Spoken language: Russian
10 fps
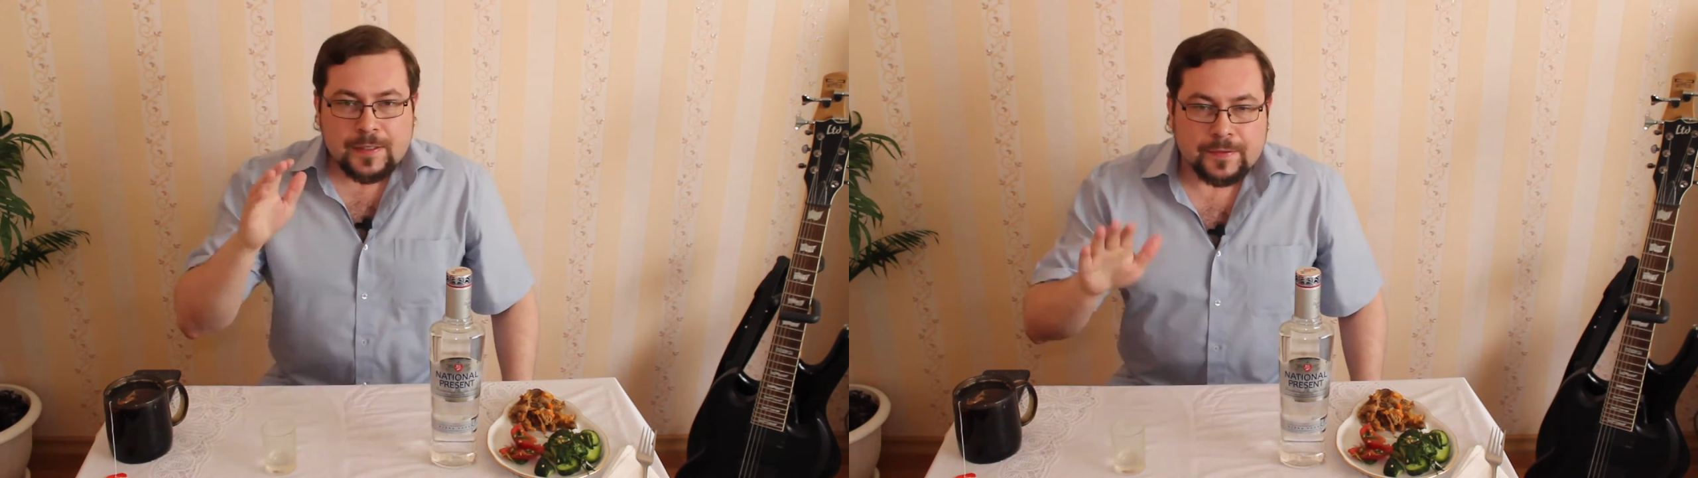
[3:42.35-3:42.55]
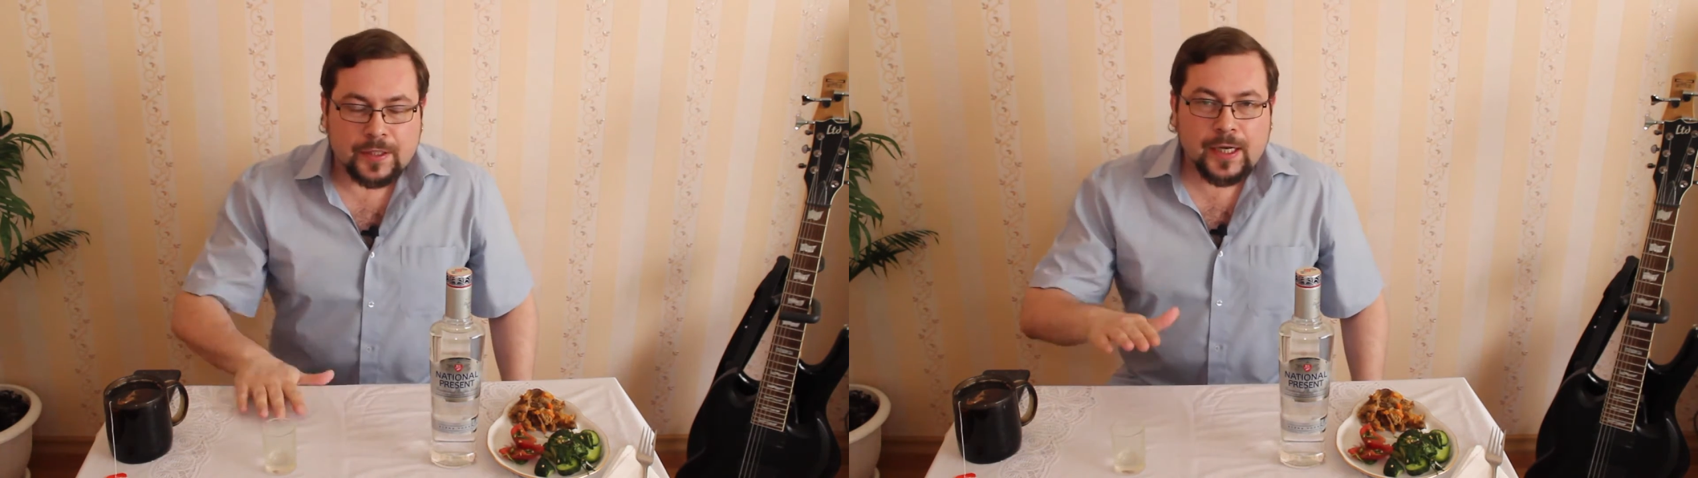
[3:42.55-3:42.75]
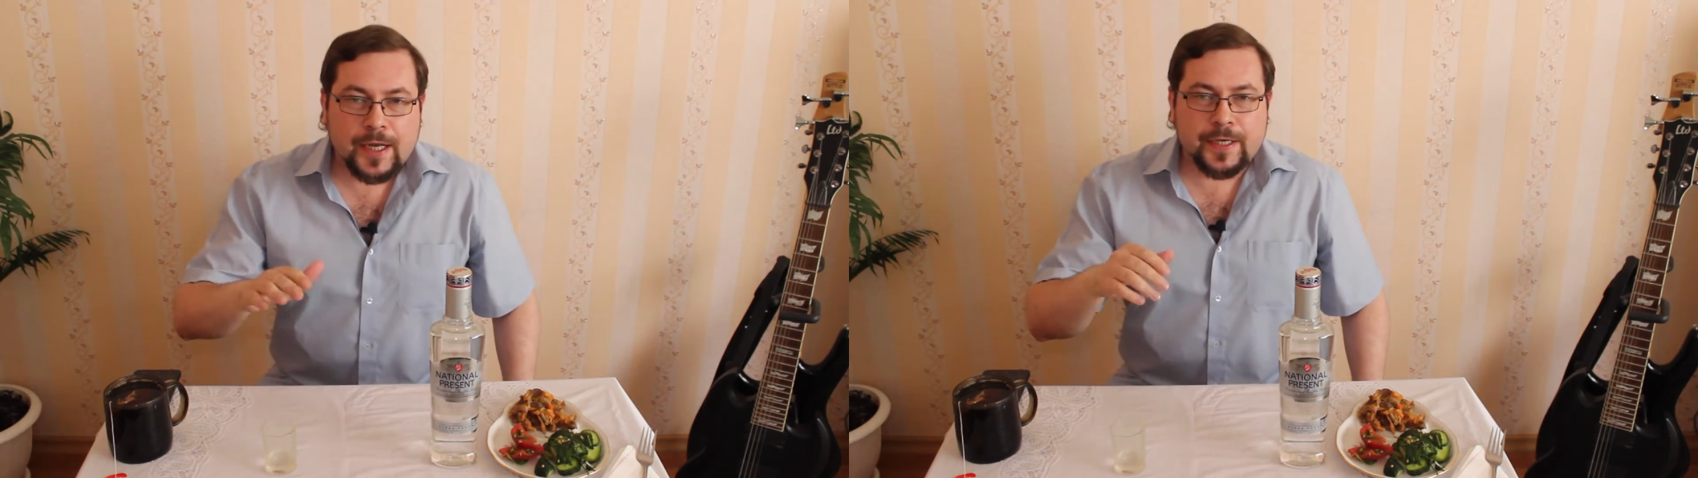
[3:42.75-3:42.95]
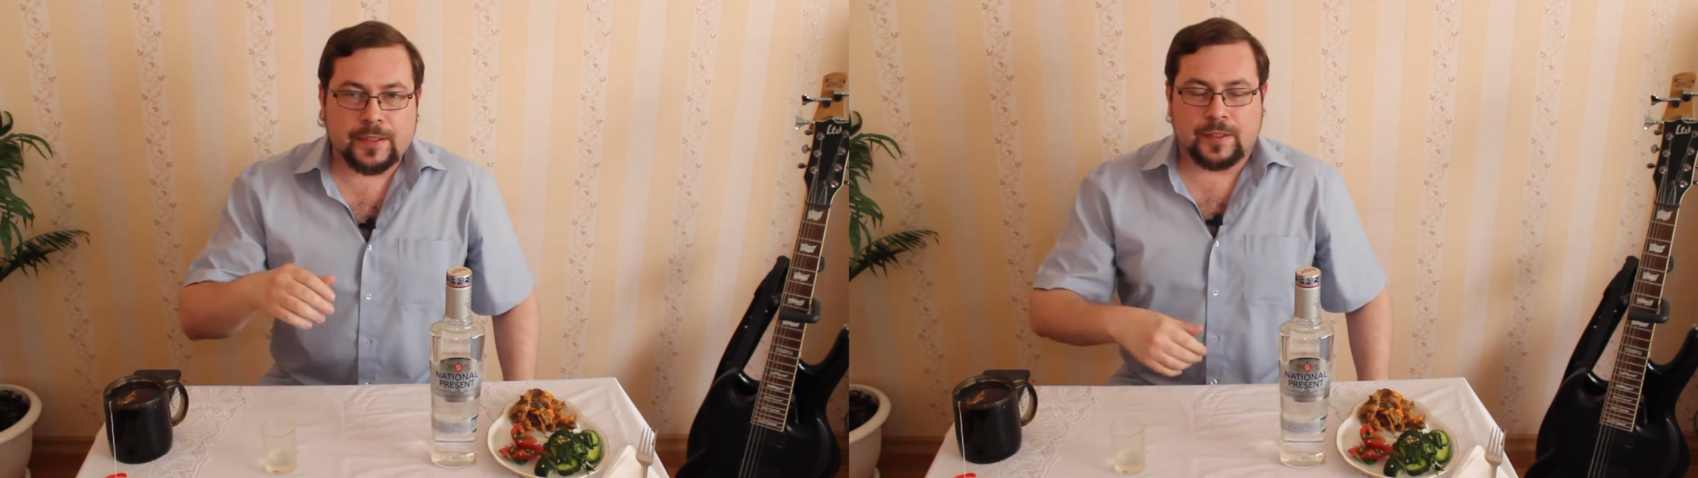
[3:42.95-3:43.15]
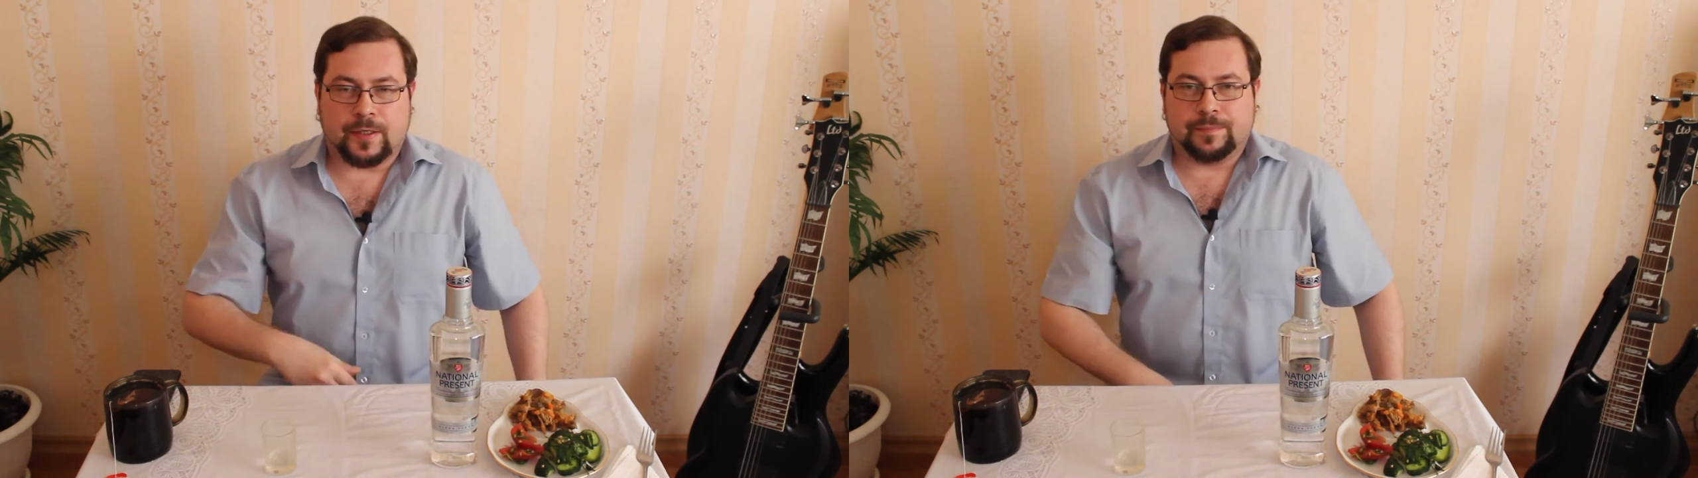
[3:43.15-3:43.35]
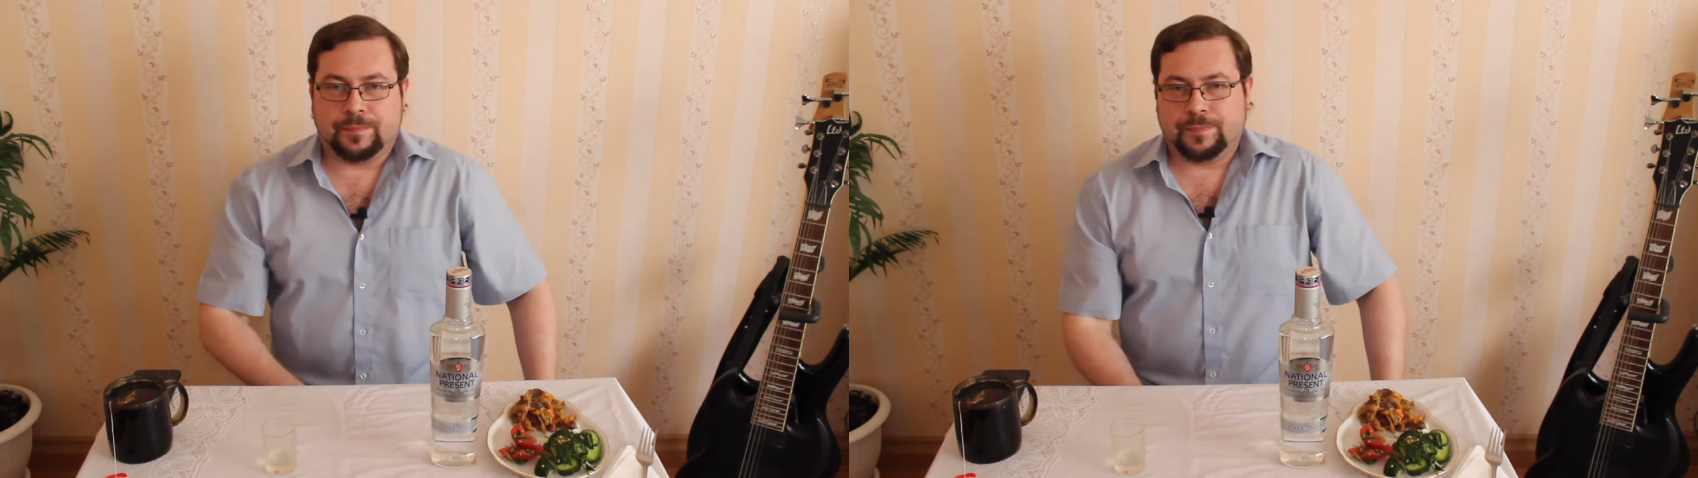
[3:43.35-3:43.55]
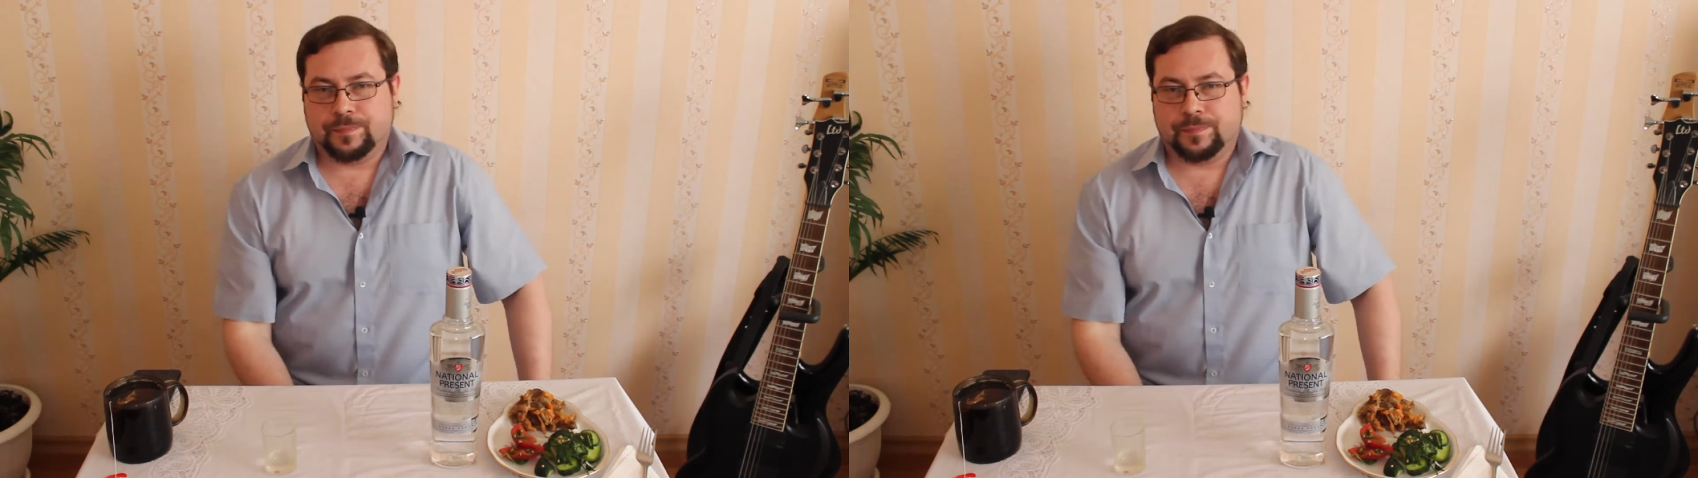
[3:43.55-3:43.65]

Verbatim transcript: Наконец-то.